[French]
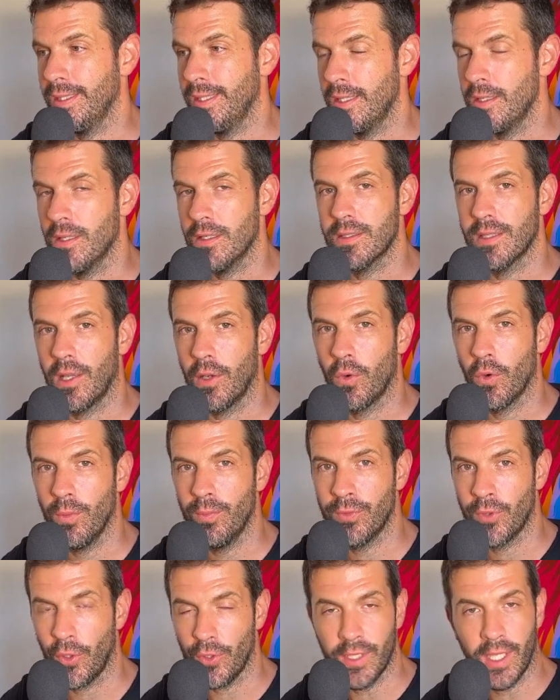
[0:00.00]
d'ailleurs, c'est un
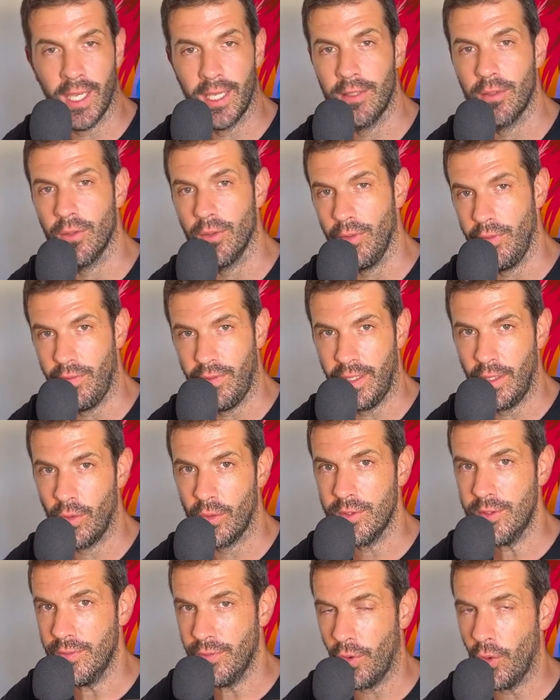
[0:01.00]
groupe d'entraide euh,
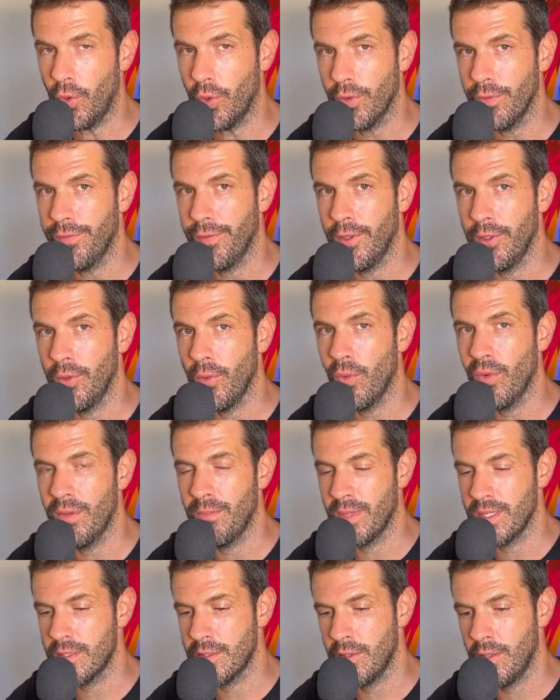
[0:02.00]
freelance francophone
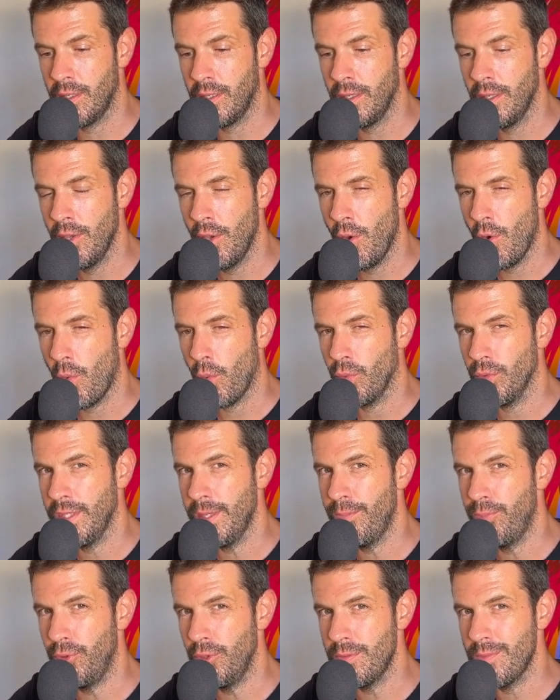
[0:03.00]
Master On est
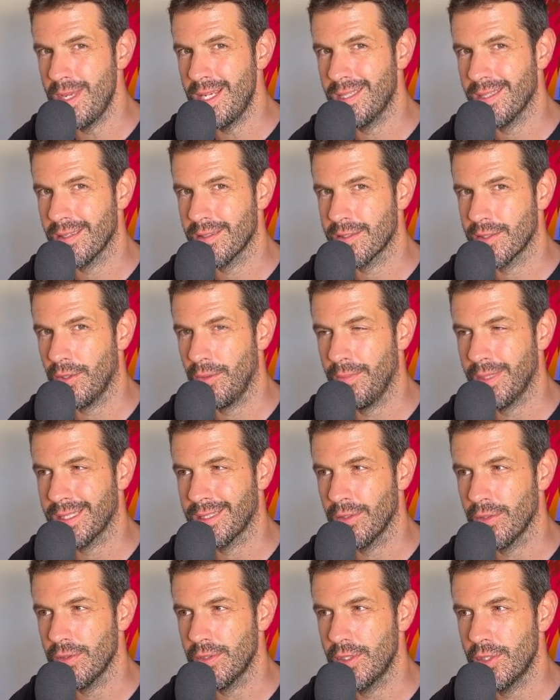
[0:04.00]
plus de 1500
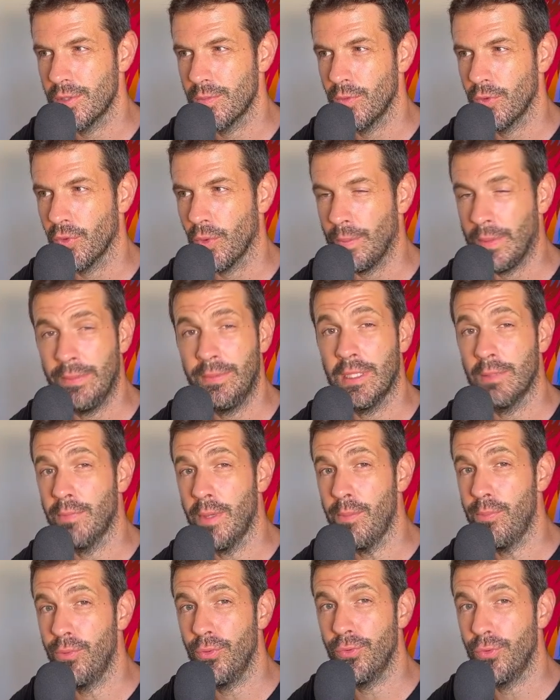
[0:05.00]
maintenant, si je me trompe pas, peut-être
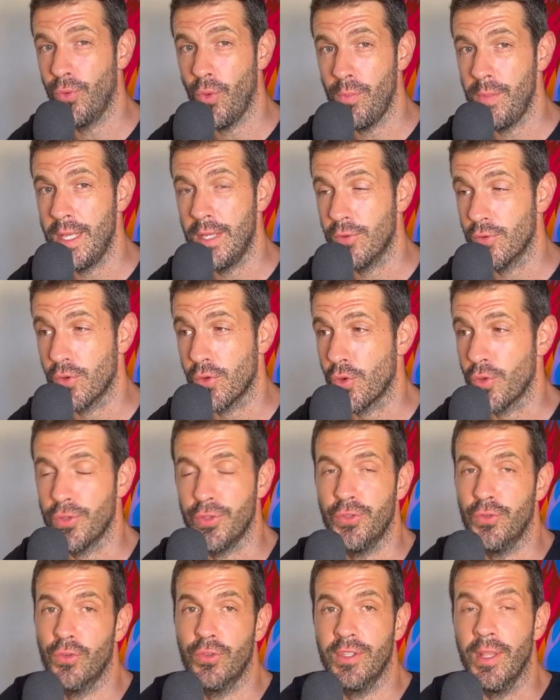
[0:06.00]
même plus de 2000,
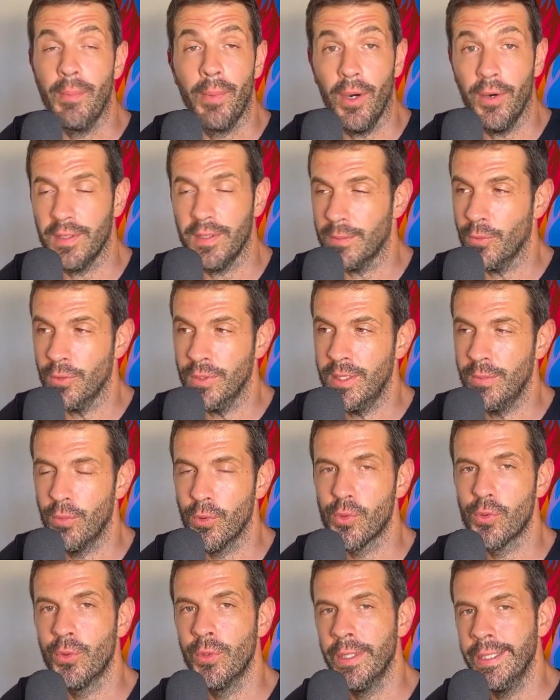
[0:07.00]
je, ne sais pas en fait, on est
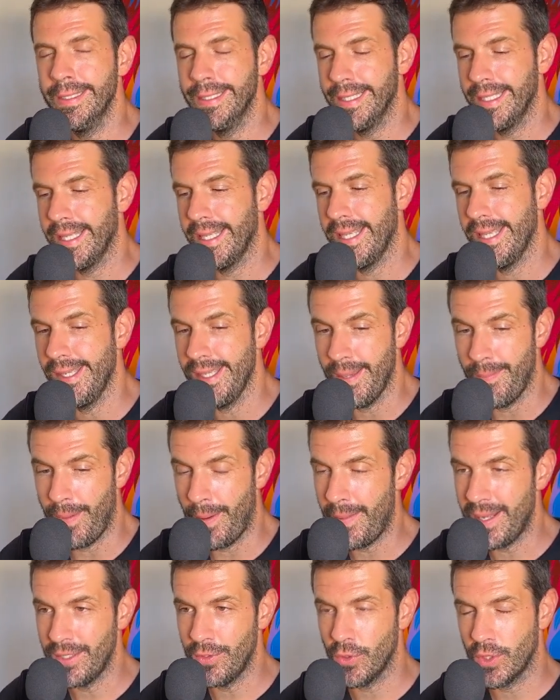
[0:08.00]
beaucoup. Et il y a pas
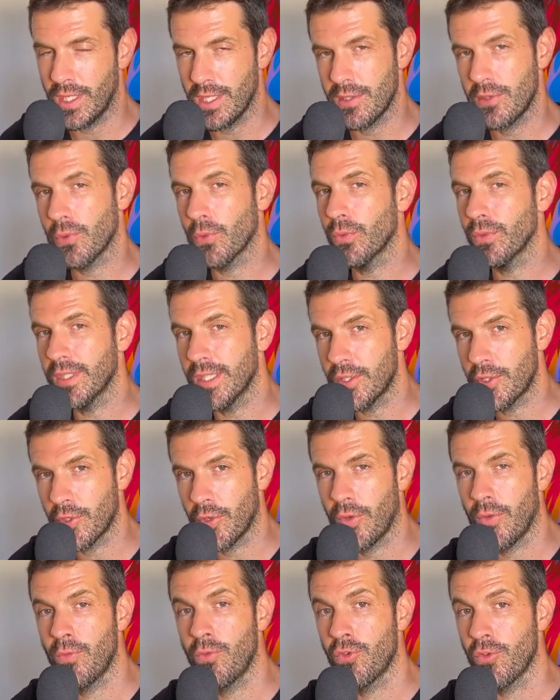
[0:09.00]
mal de questions,
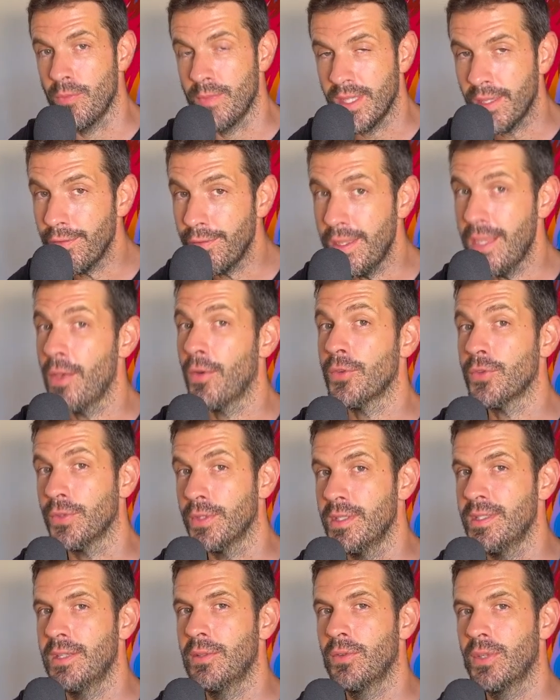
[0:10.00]
d'échanges, de bienveillance, on
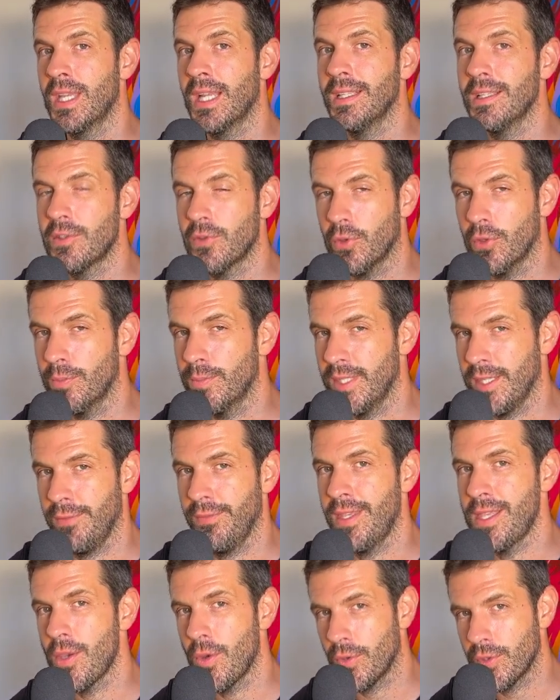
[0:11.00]
essaie de garder ce truc
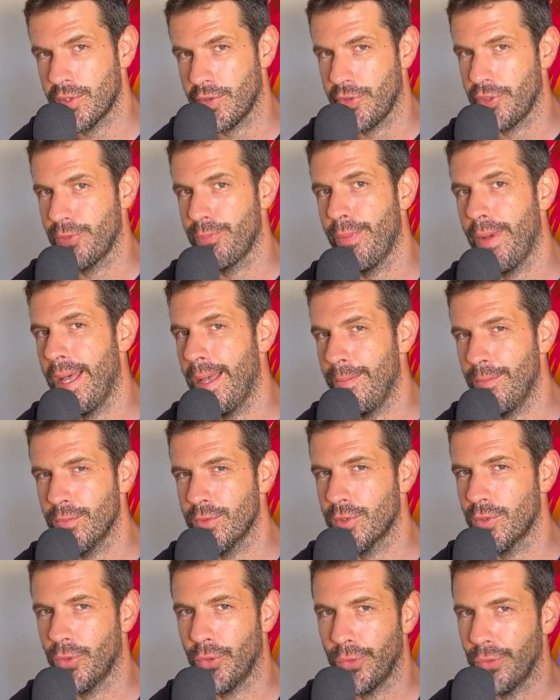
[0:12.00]
bienveillant, sans spam,
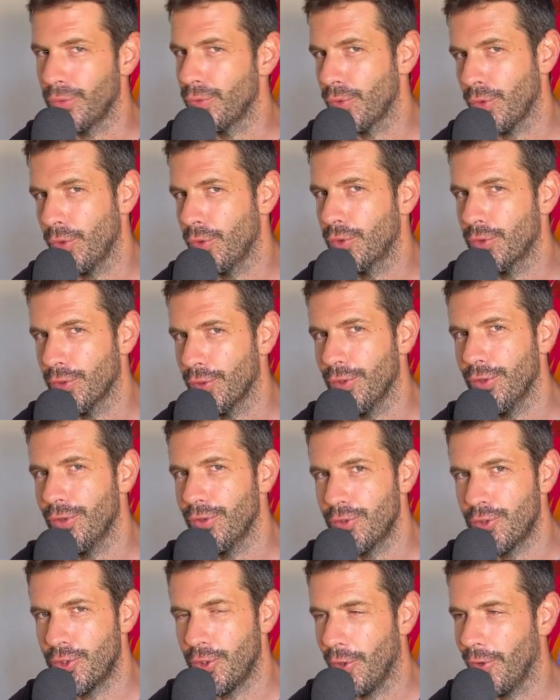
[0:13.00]
sans truc chiants. Euh,
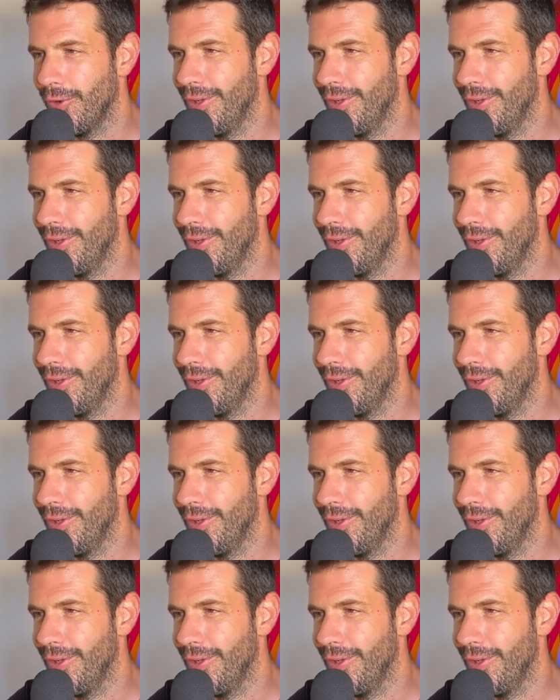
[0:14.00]
chiant.